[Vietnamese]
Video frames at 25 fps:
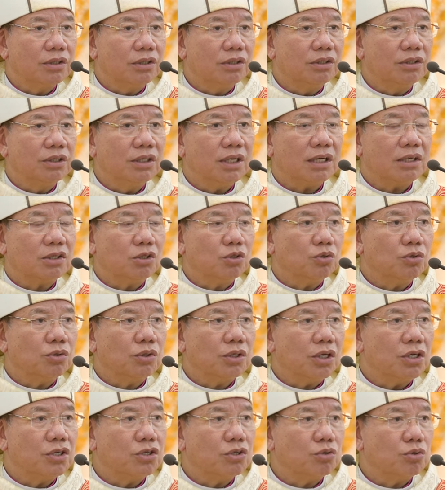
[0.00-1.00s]
Thứ nhất, Chúa
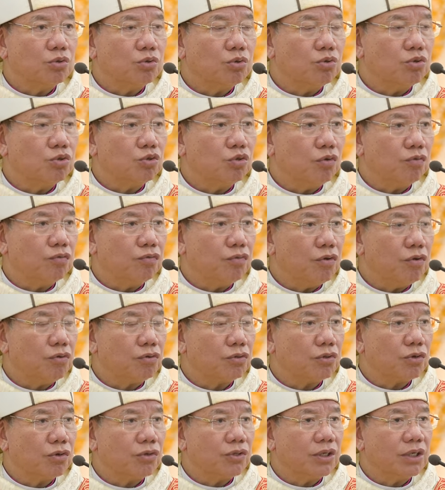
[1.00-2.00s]
Giêsu chúc
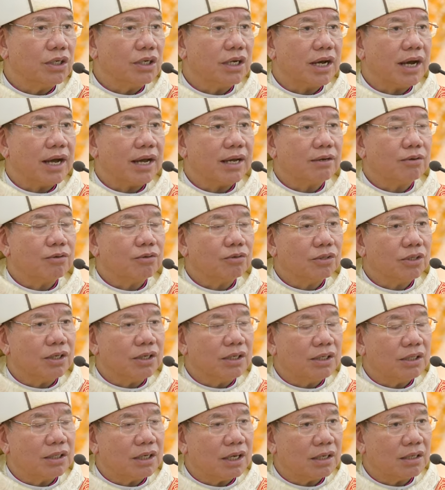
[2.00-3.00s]
phúc cho những ai có
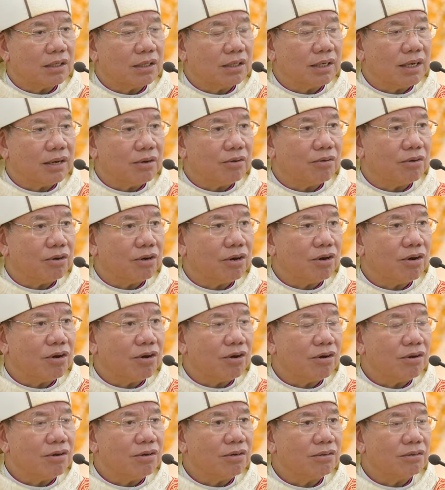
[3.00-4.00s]
tinh thần nghèo
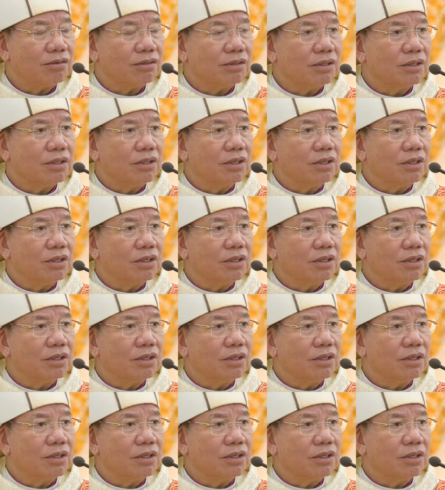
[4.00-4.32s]
khó,